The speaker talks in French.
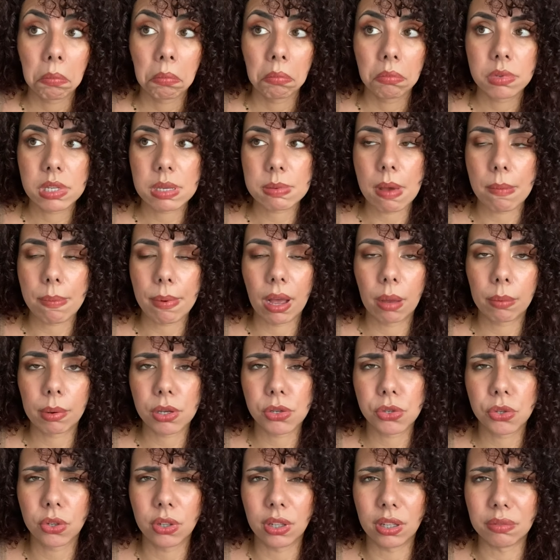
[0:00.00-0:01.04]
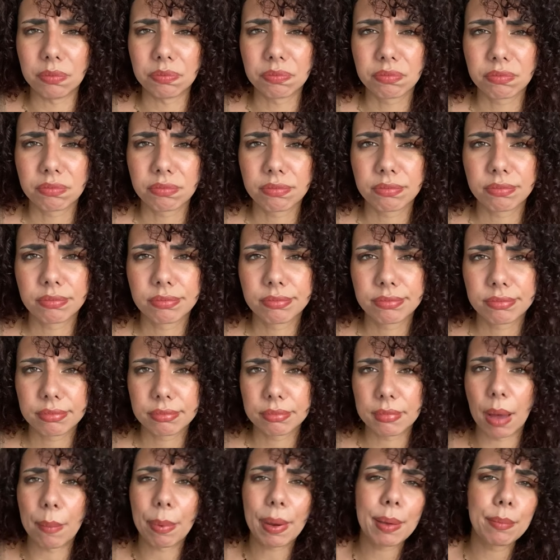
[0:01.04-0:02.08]
ça m'a pas impressionné.
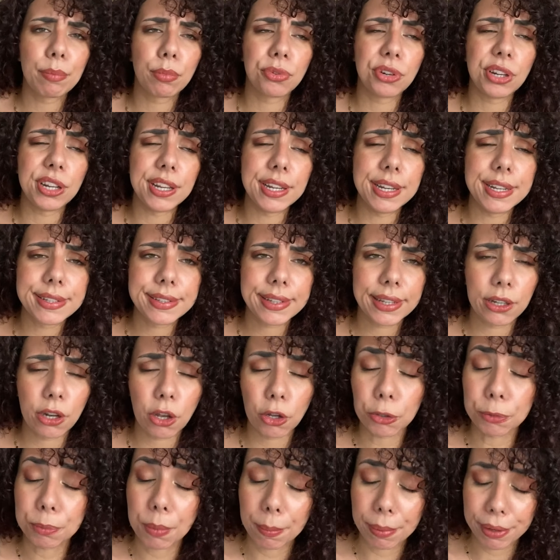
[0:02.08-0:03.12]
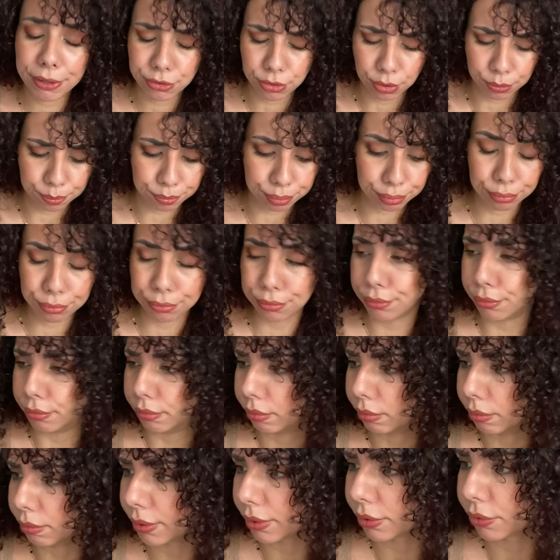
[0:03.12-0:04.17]
Mais après, bon, les, thrillers ne m'impressionnent plus,
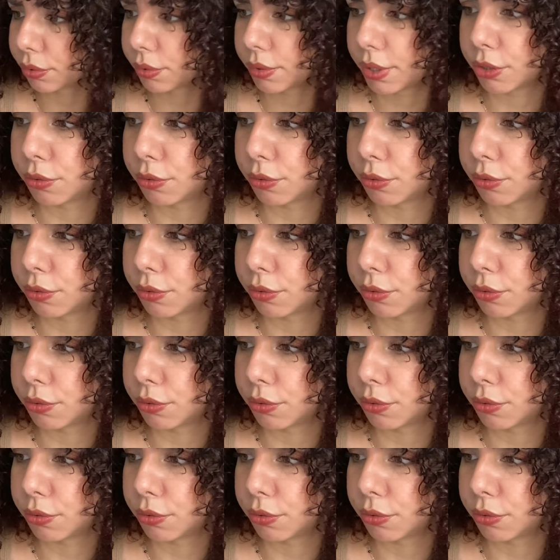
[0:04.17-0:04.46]
donc c'est ce que